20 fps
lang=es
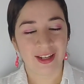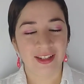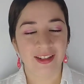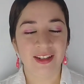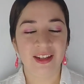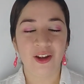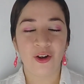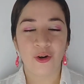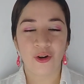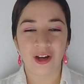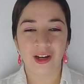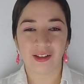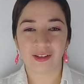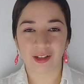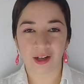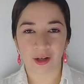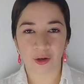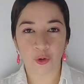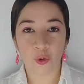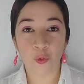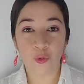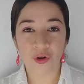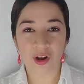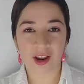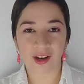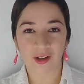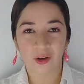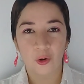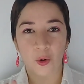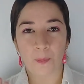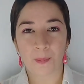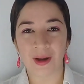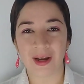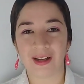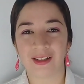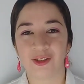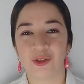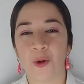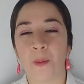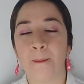Y hoy les traigo una
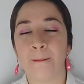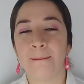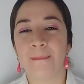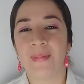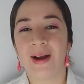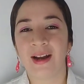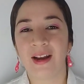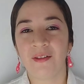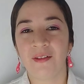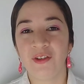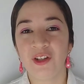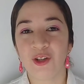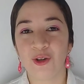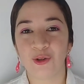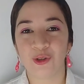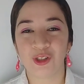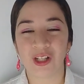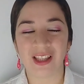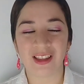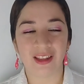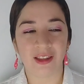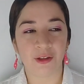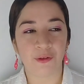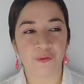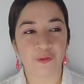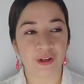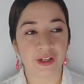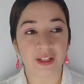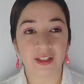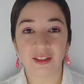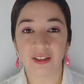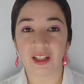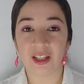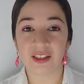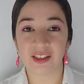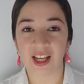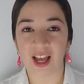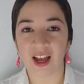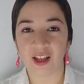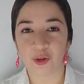recopilación maravillosa de
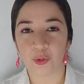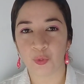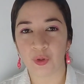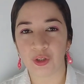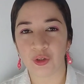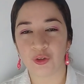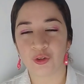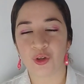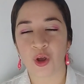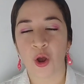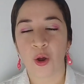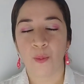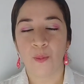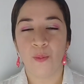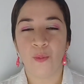diferentes atuendos